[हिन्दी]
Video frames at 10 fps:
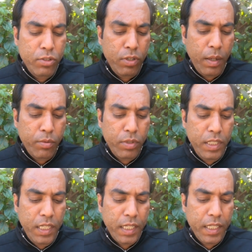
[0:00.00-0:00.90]
जो आपको
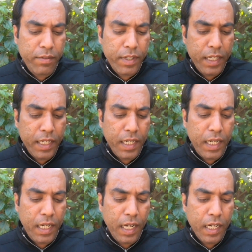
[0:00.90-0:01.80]
डीएक्टिव
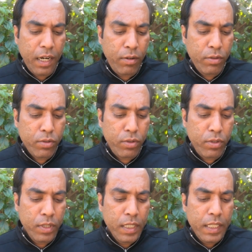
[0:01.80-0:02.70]
करेगा अकाउंट
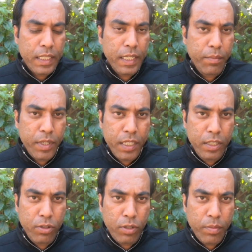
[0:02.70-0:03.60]
को
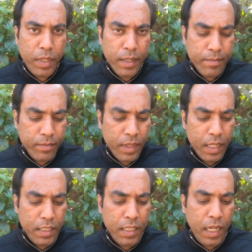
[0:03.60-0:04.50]
टेम्परेरी तौर पर
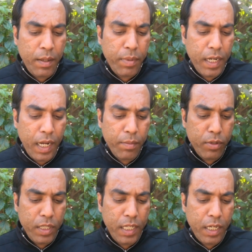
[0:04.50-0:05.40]
जहाँ पर
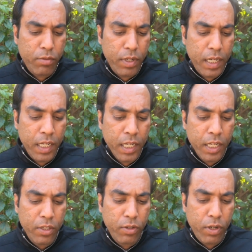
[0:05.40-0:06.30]
आपको लिखा हुआ है
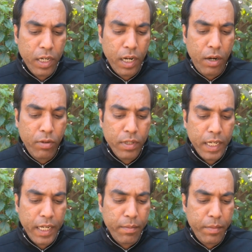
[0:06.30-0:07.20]
योर अकाउंट
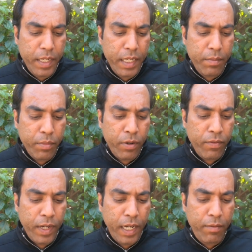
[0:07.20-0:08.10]
एंड मेन
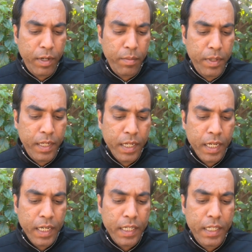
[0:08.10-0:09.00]
प्रोफाइल विल बी
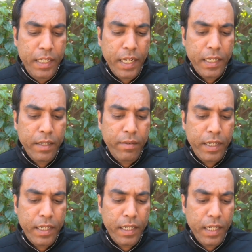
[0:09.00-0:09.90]

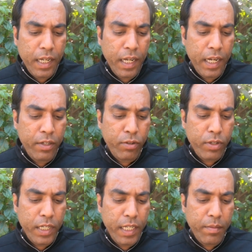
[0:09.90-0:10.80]
डीएक्टिवेटेड एंड
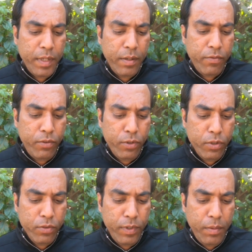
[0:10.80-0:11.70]
योर नेम एंड
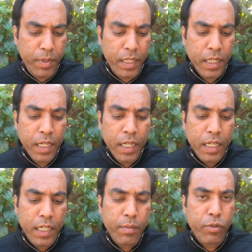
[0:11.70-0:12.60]
फोटो विल बी
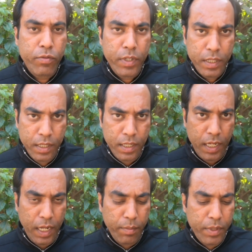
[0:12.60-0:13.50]
removed
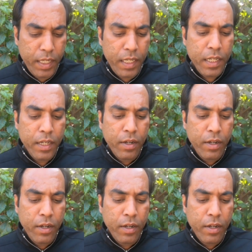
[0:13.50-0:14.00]
आपके